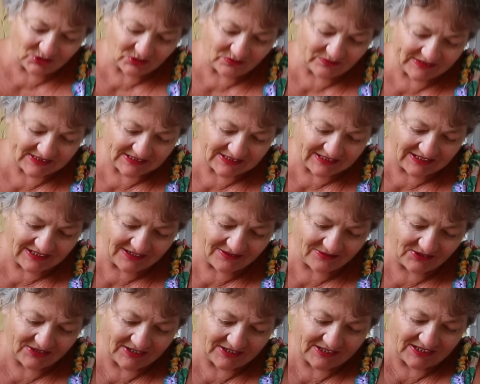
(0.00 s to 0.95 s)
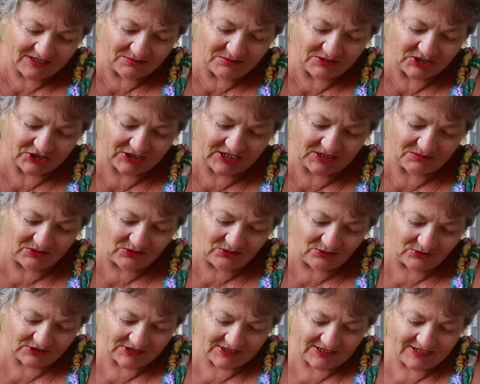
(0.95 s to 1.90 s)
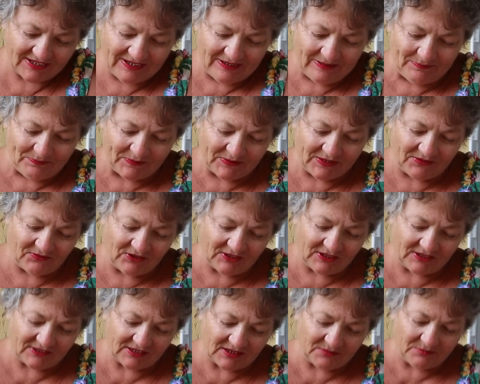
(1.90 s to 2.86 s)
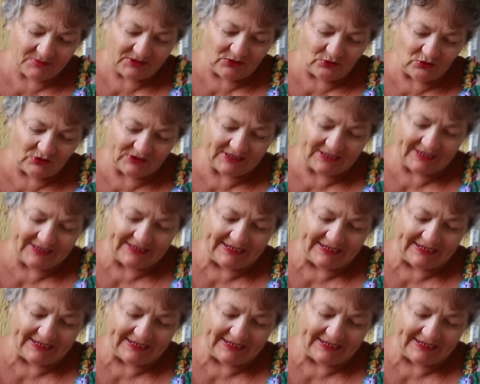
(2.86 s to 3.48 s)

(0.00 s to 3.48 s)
чтобы вы знали, вот такая большая медуза, вот этот ободок,